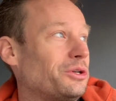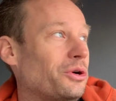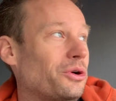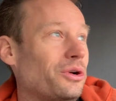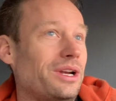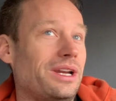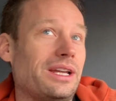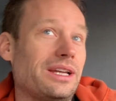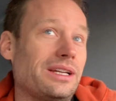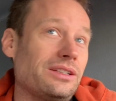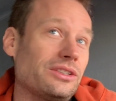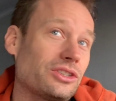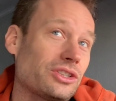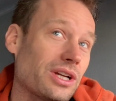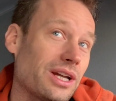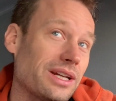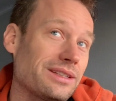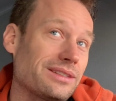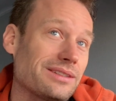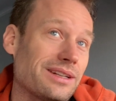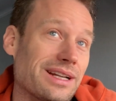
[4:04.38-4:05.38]
Kollegen
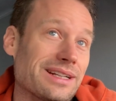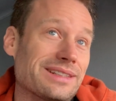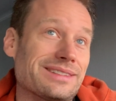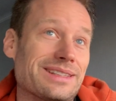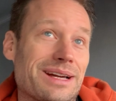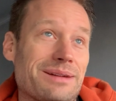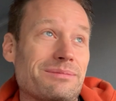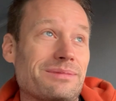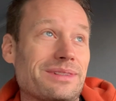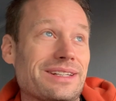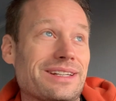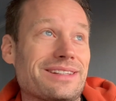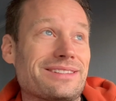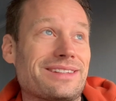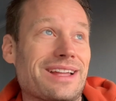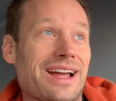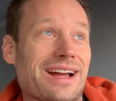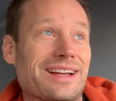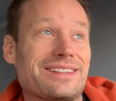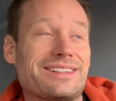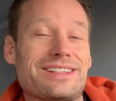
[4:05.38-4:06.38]
scheinen so langsam äh, das
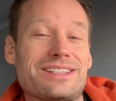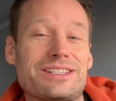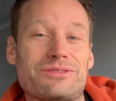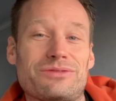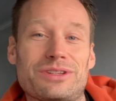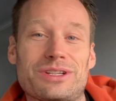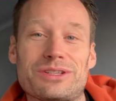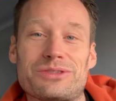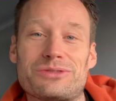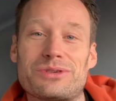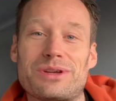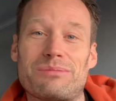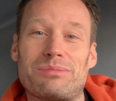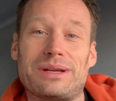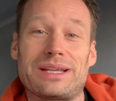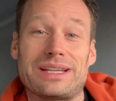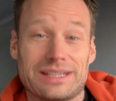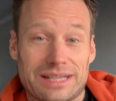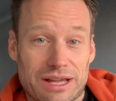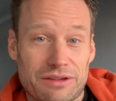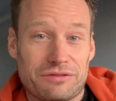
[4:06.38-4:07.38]
Tageslicht wieder zu
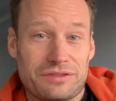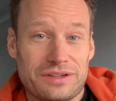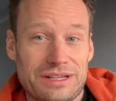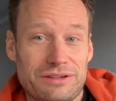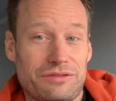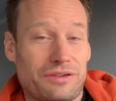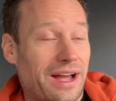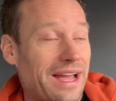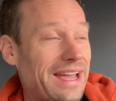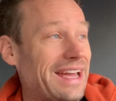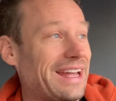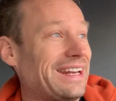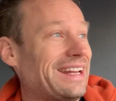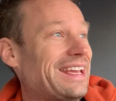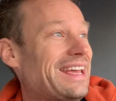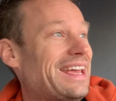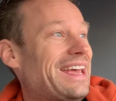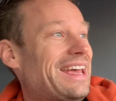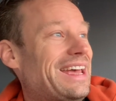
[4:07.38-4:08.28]
erblicken, nach viel Feiern.